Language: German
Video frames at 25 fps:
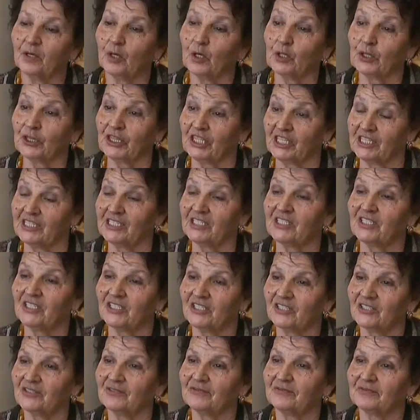
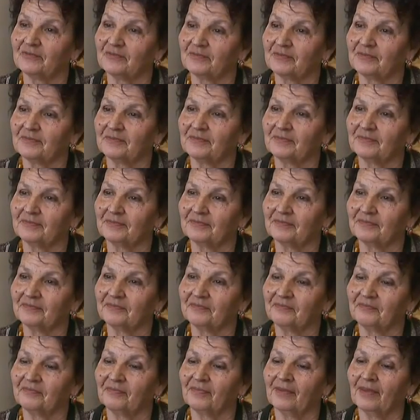Hotic. Ich
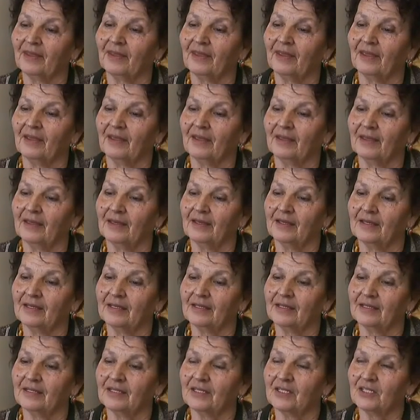heiße Kada Hotic
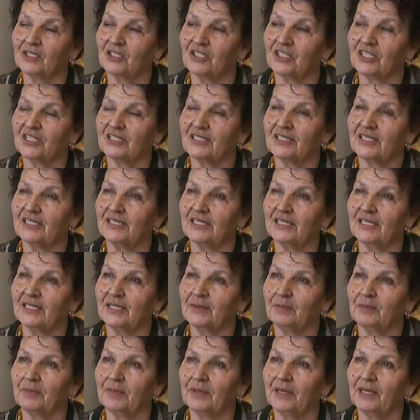und werde im Mai
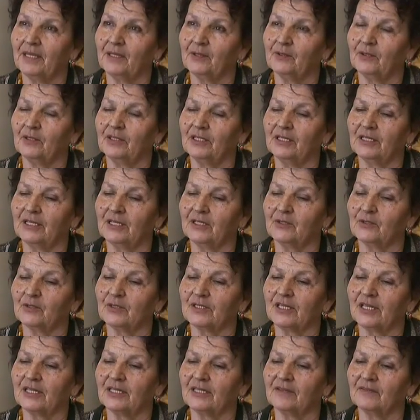65
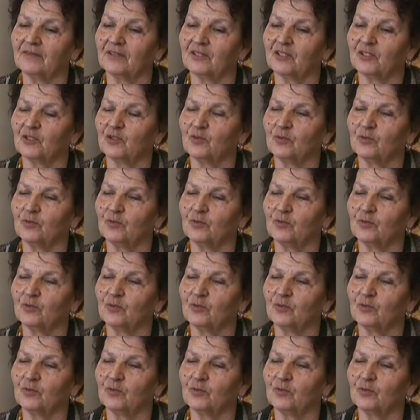Jahre alt.